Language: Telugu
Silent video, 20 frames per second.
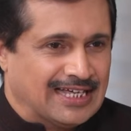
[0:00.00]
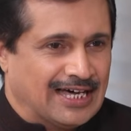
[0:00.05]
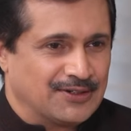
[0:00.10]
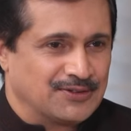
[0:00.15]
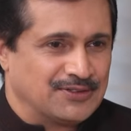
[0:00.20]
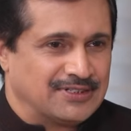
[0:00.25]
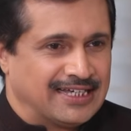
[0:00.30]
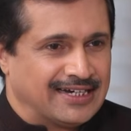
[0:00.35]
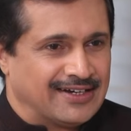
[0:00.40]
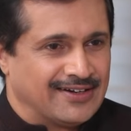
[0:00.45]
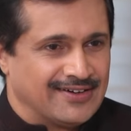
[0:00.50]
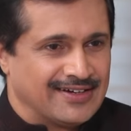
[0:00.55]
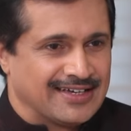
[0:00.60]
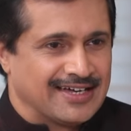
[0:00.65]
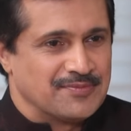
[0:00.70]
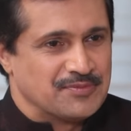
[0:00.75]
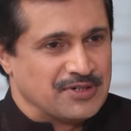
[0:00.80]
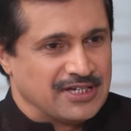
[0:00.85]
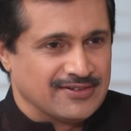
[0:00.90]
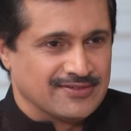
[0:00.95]
నాలుగున్నరేళ్ళుగా
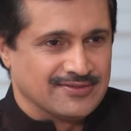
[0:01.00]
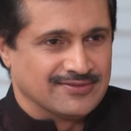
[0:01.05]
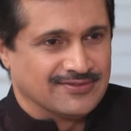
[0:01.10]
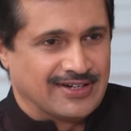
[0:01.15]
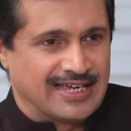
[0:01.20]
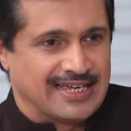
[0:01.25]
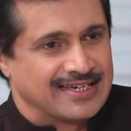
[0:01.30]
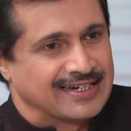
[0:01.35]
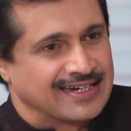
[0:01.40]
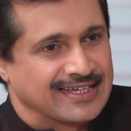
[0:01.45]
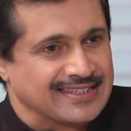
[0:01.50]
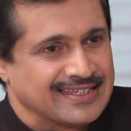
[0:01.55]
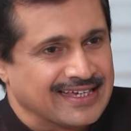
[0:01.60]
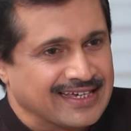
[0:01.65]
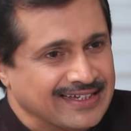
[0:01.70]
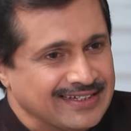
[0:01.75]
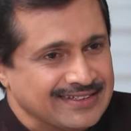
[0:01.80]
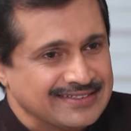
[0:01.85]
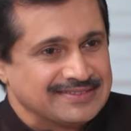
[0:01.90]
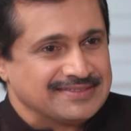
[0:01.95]
మీ వైఖరి అదే